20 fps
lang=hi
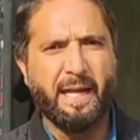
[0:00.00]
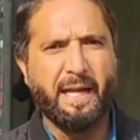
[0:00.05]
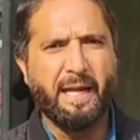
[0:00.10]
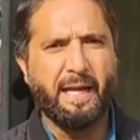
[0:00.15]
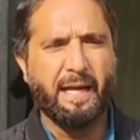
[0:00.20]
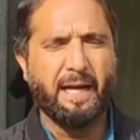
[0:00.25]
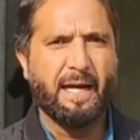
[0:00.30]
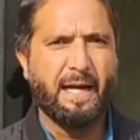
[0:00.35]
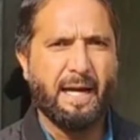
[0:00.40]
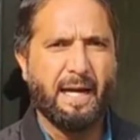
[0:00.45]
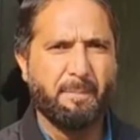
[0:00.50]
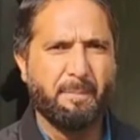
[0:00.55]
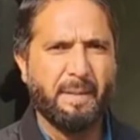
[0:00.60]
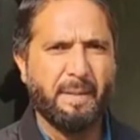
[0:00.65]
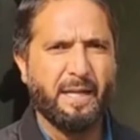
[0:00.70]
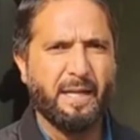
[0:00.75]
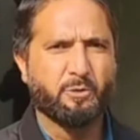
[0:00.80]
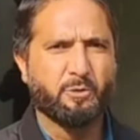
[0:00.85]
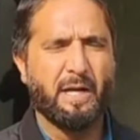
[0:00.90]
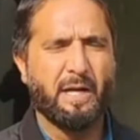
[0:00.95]
बड़े
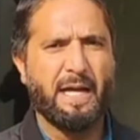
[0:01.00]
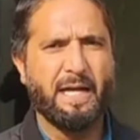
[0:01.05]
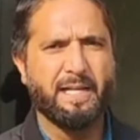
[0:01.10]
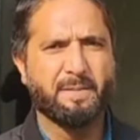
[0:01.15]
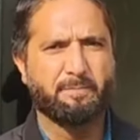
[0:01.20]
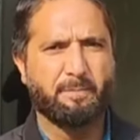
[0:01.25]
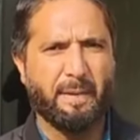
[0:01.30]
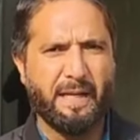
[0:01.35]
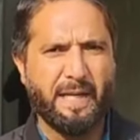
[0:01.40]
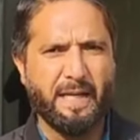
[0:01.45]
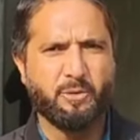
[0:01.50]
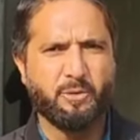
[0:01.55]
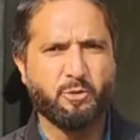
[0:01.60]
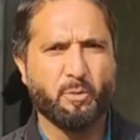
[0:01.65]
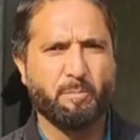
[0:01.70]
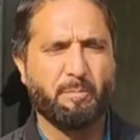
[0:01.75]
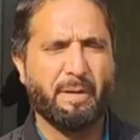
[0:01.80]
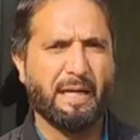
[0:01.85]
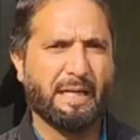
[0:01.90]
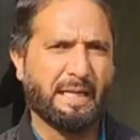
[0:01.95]
हमले जो है बड़े
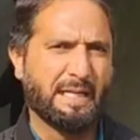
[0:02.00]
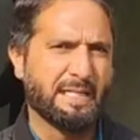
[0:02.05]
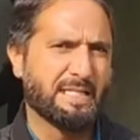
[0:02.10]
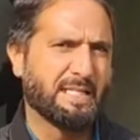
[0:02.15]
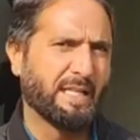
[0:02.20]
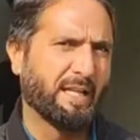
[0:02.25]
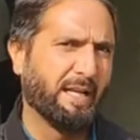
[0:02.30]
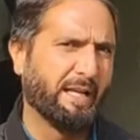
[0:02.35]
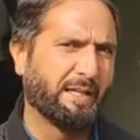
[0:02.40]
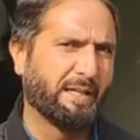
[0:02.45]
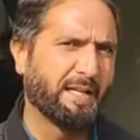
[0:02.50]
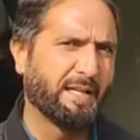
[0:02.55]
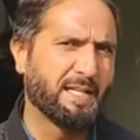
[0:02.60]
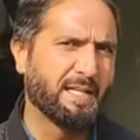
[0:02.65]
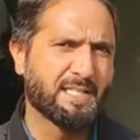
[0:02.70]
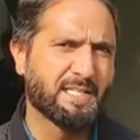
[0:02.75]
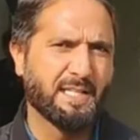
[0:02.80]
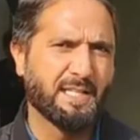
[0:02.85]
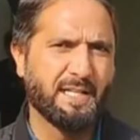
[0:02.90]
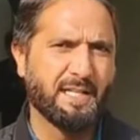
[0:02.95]
जो मिल्टन से रिलेटेड
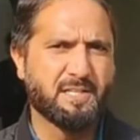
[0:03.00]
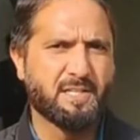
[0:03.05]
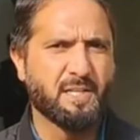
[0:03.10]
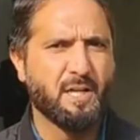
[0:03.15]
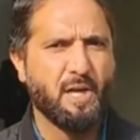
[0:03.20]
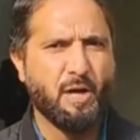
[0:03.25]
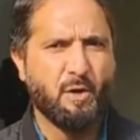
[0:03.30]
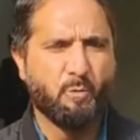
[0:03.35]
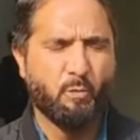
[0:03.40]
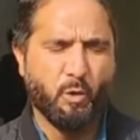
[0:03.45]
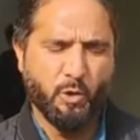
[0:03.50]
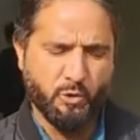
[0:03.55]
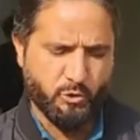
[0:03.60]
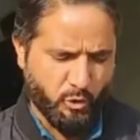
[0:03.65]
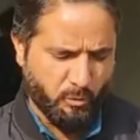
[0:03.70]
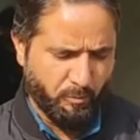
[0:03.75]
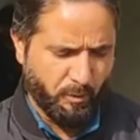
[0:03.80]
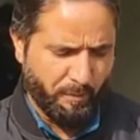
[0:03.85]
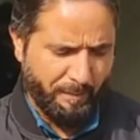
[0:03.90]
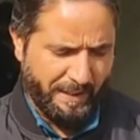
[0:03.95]
इंसिडेंट्स वो
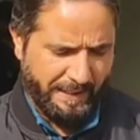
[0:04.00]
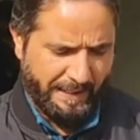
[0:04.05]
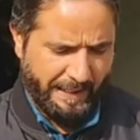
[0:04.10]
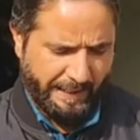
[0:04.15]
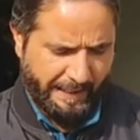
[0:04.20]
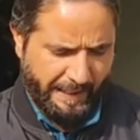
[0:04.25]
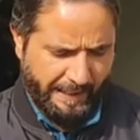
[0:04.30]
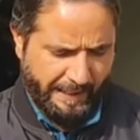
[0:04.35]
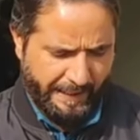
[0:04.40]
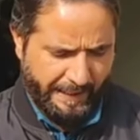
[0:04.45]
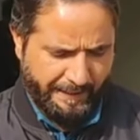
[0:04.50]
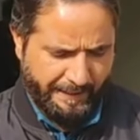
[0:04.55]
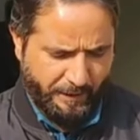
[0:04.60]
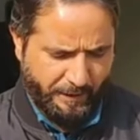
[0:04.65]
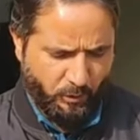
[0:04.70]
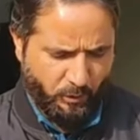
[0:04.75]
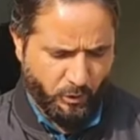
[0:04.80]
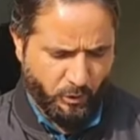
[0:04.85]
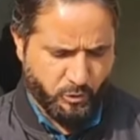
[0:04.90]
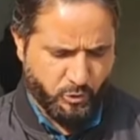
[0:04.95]
जम्मू में देखे गए
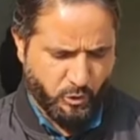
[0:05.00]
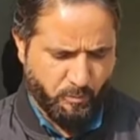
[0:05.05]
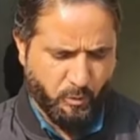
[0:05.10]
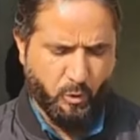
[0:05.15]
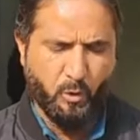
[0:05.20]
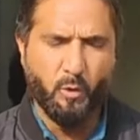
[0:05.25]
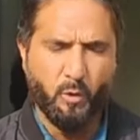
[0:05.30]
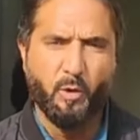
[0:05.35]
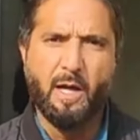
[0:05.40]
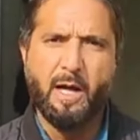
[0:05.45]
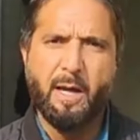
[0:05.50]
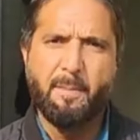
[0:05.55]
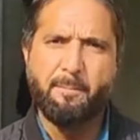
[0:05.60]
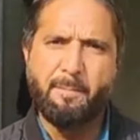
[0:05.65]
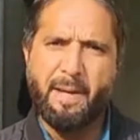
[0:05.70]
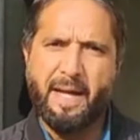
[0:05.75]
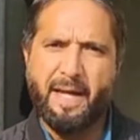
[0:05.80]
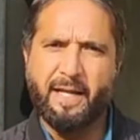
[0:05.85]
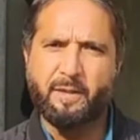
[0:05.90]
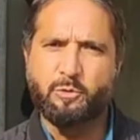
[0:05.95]
थे और जम्मू
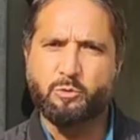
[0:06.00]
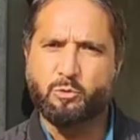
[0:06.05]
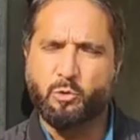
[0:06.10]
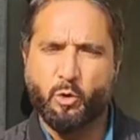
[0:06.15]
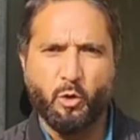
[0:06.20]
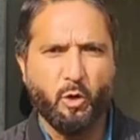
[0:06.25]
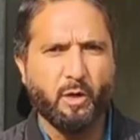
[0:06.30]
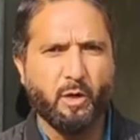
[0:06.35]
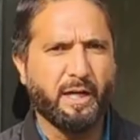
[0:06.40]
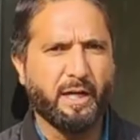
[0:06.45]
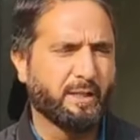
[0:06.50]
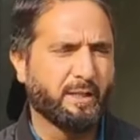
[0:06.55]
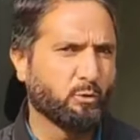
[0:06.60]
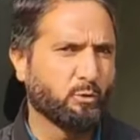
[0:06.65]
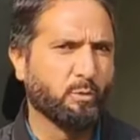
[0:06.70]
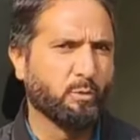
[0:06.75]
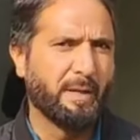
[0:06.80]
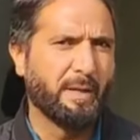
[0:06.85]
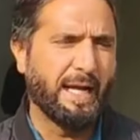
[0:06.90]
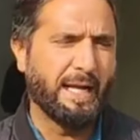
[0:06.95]
में दो
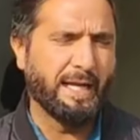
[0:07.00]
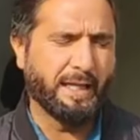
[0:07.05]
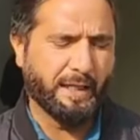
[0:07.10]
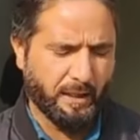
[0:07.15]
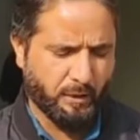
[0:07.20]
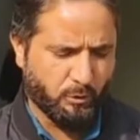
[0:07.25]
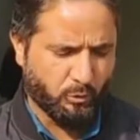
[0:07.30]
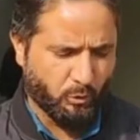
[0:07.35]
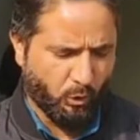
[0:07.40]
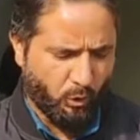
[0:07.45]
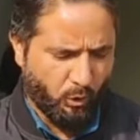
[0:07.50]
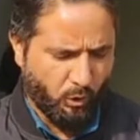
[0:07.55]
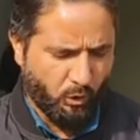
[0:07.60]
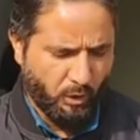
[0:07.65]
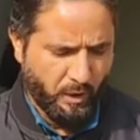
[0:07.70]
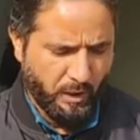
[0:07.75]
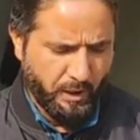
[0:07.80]
खितों में यानी कि दो